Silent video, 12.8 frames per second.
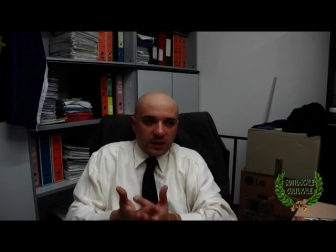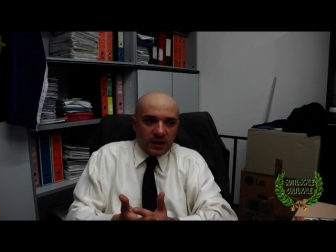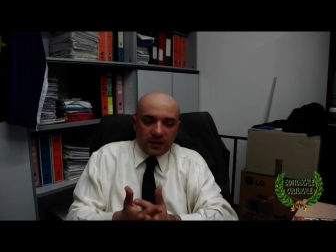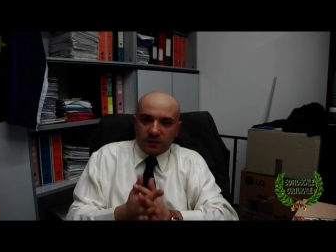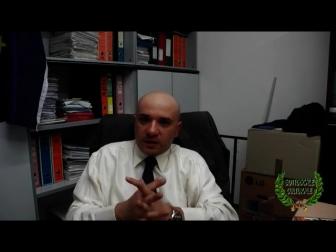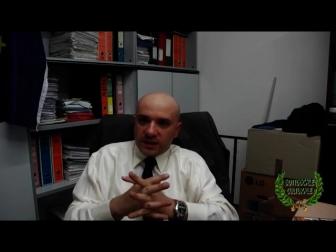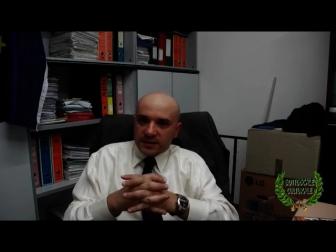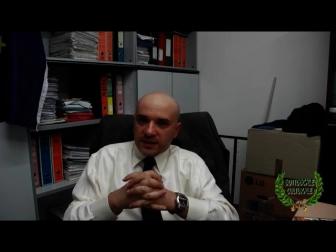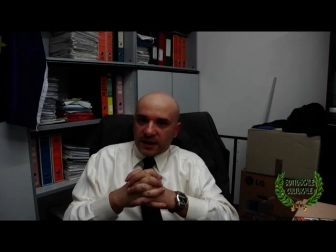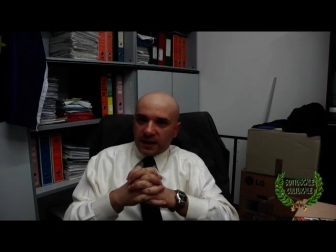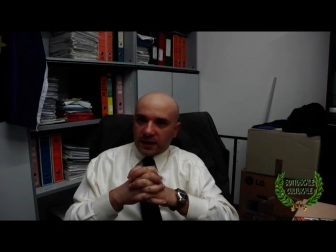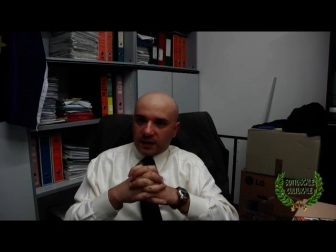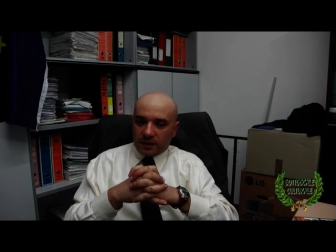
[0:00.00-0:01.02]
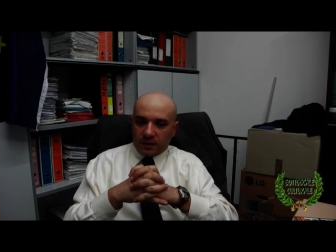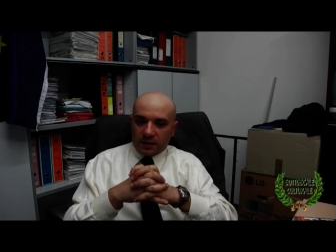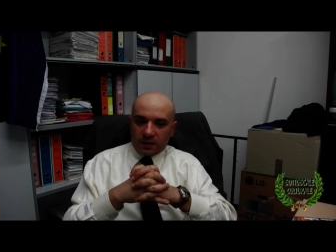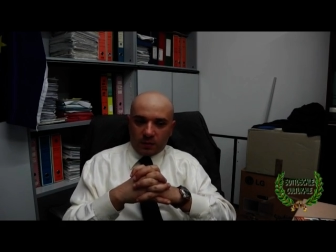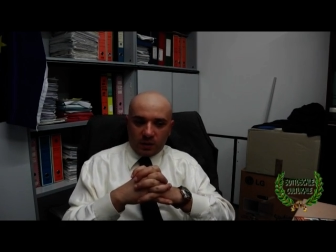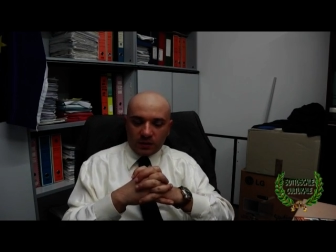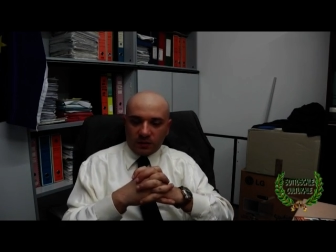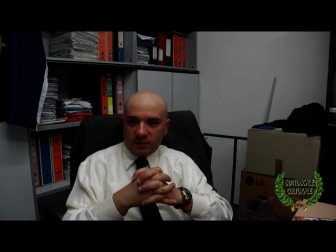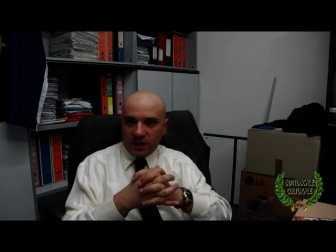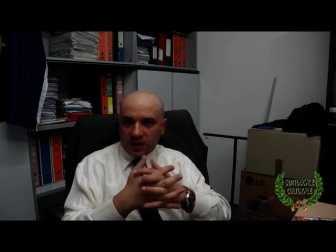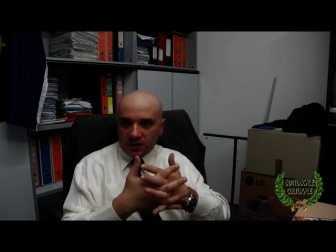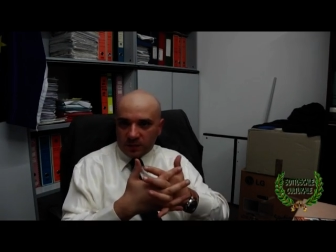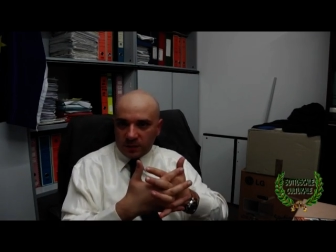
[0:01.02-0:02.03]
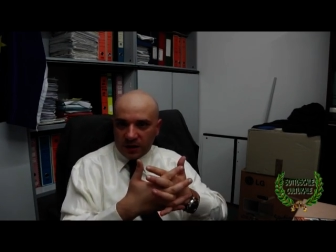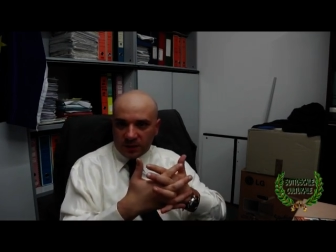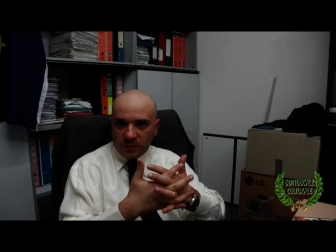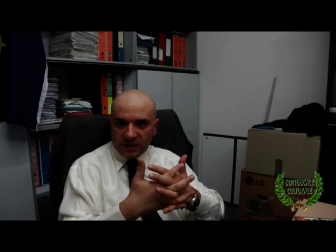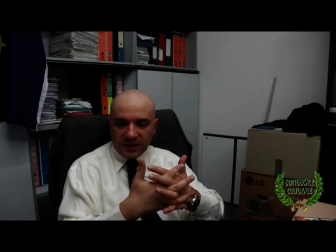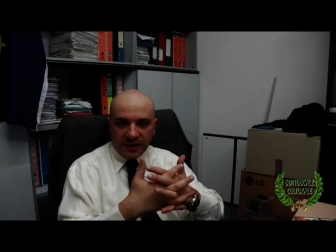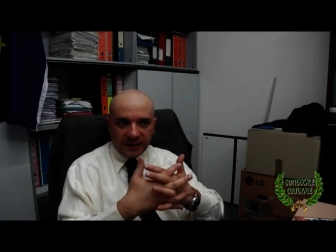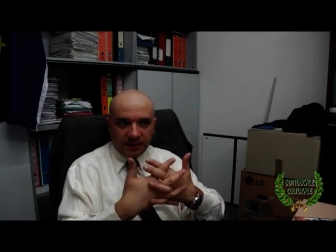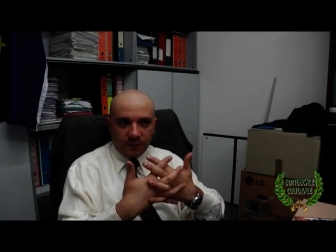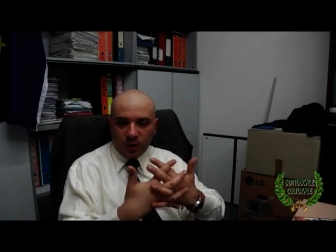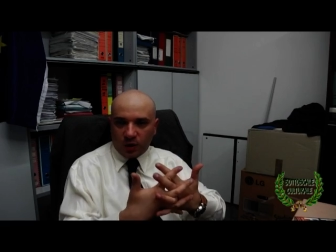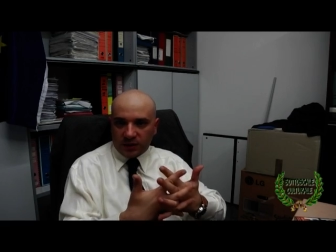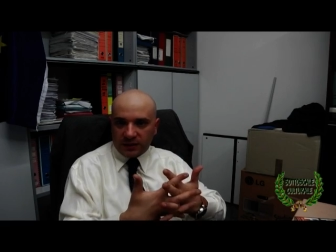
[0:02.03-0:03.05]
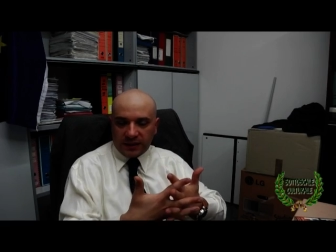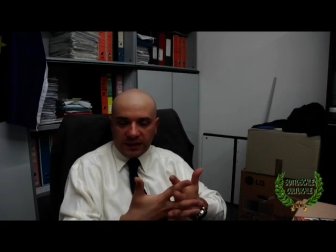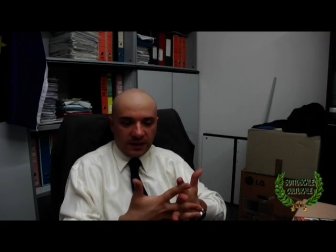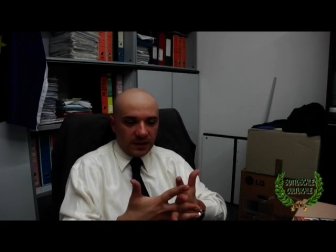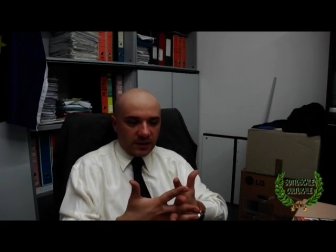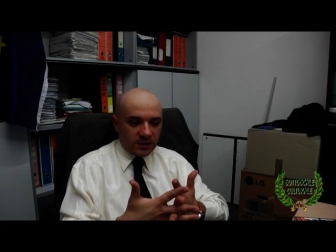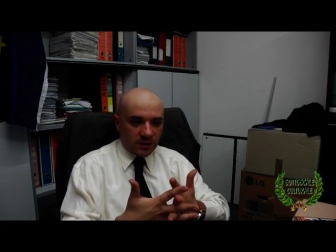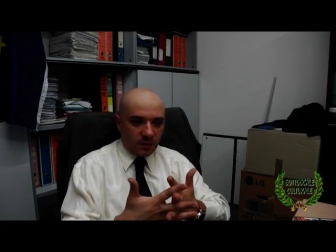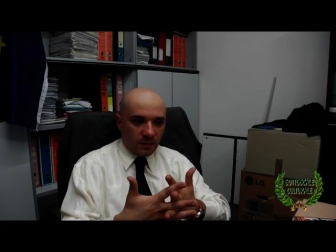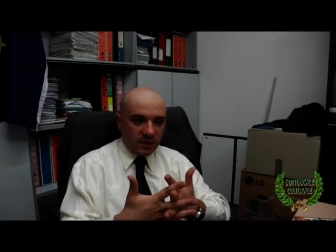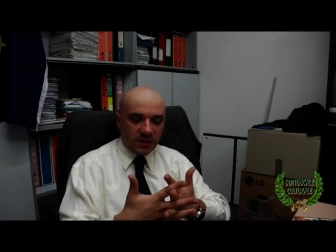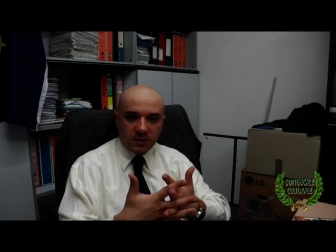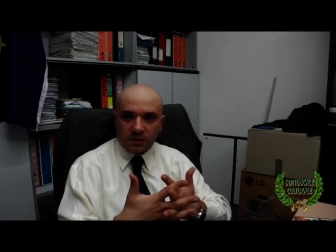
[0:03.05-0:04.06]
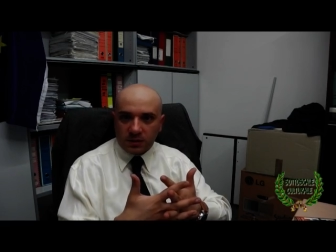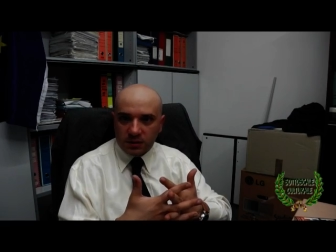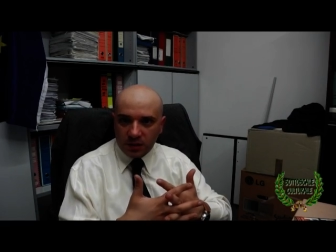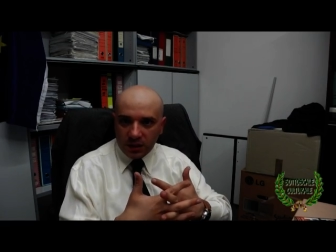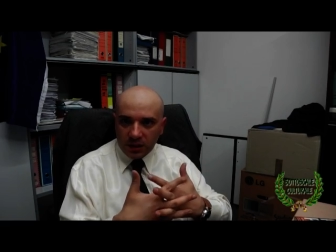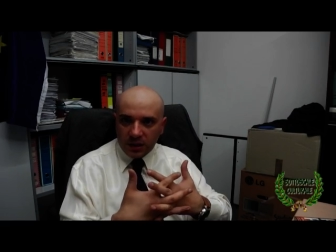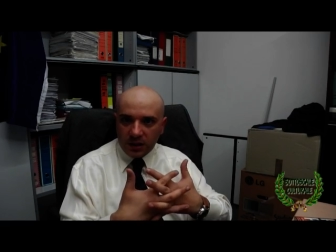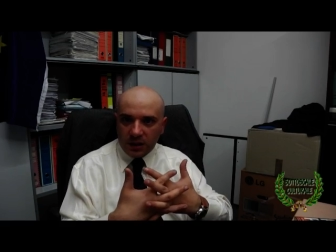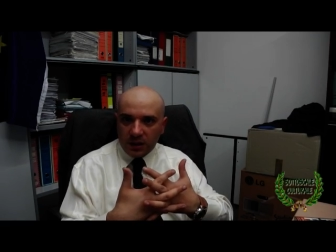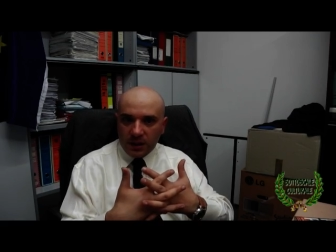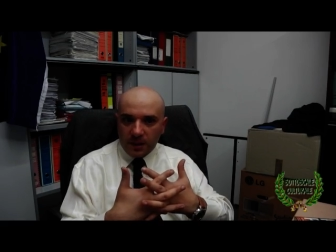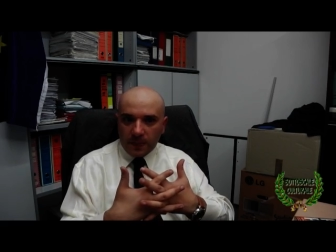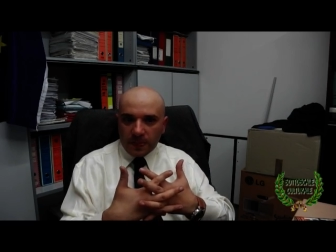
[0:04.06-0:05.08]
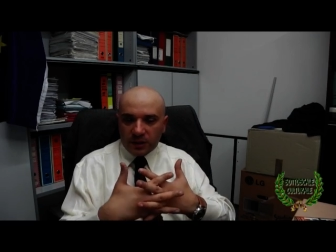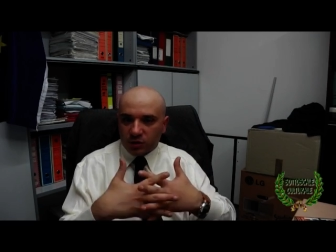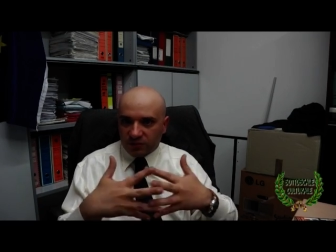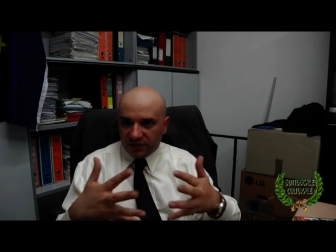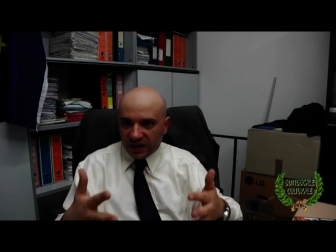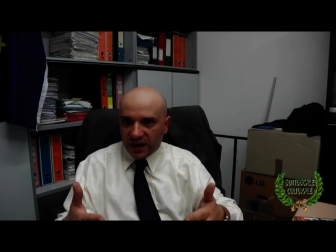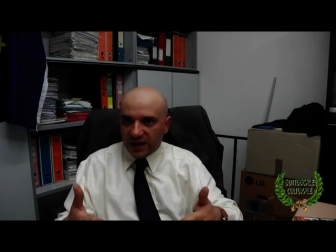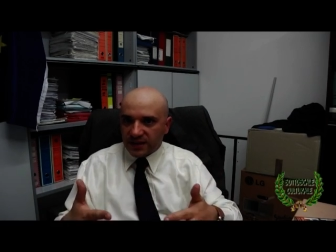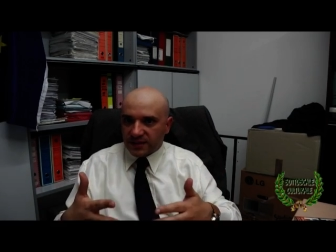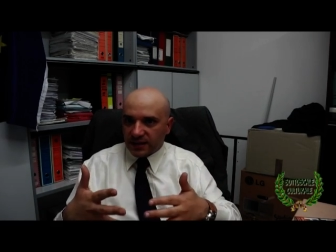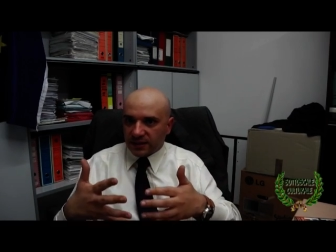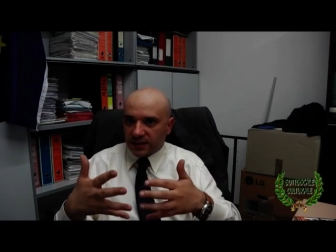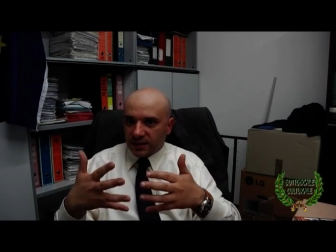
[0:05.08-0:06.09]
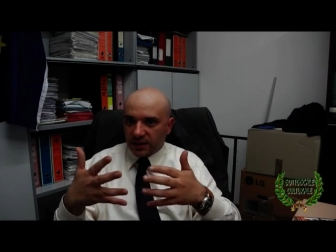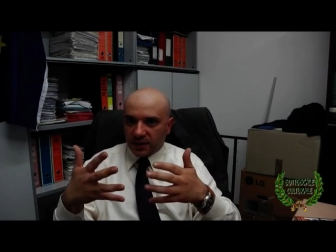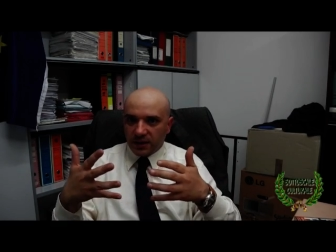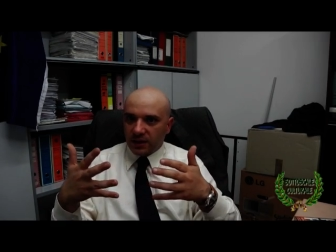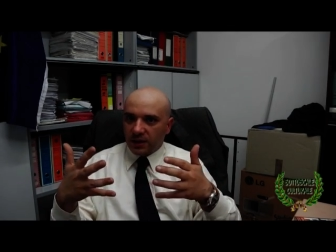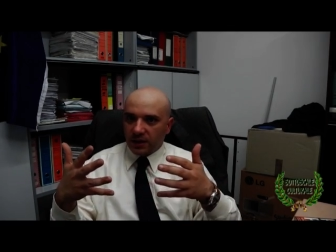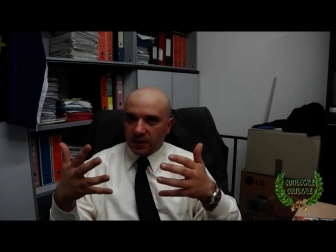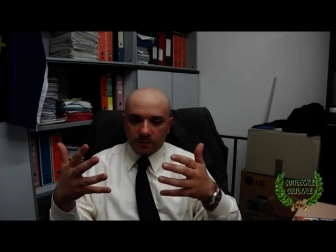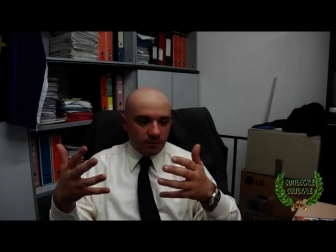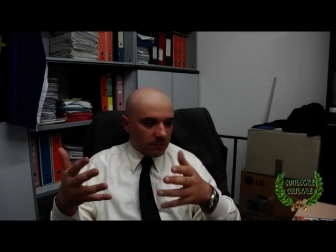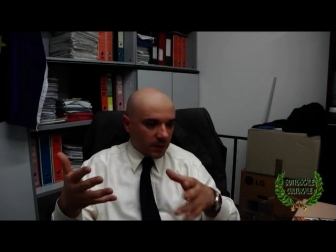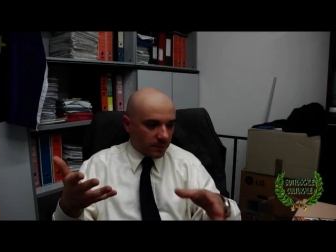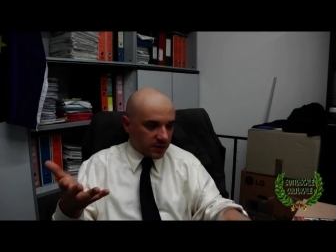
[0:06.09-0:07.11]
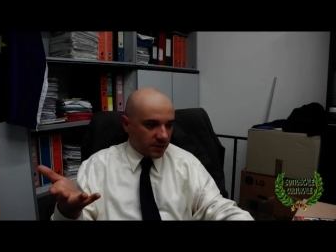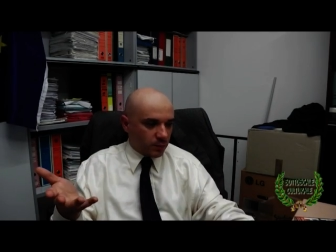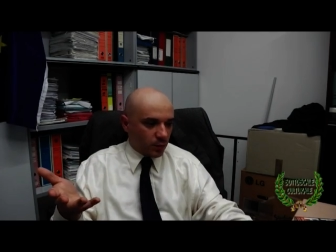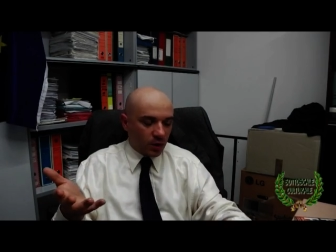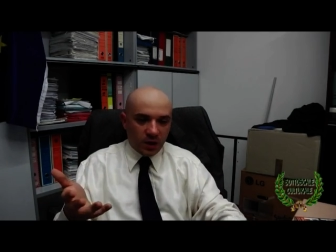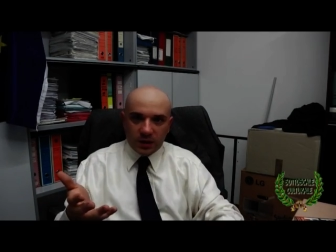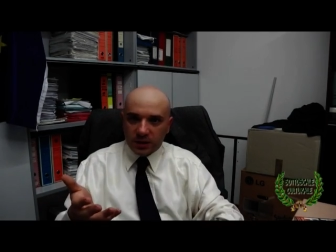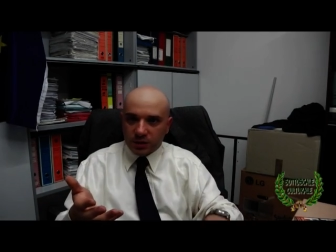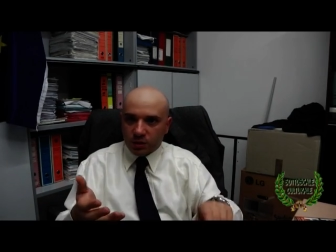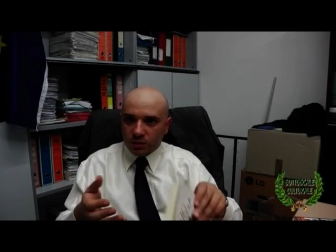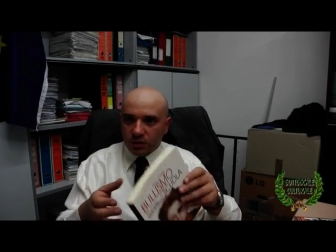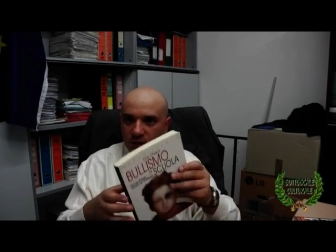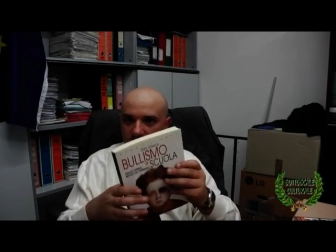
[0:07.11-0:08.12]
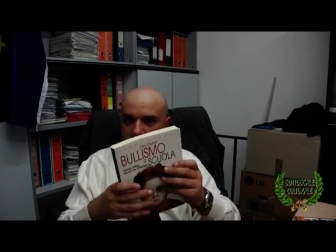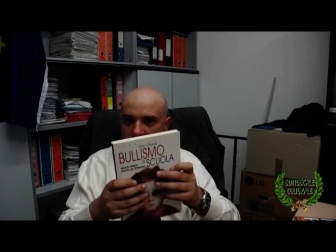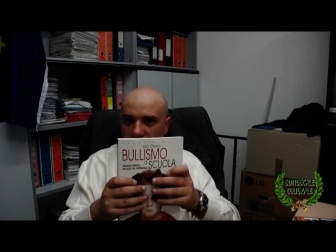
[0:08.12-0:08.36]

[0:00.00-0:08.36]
la violenza... Eh, quando viene espletata porta sicuramente a situazioni di sofferenza, di, per esempio nel discorso della,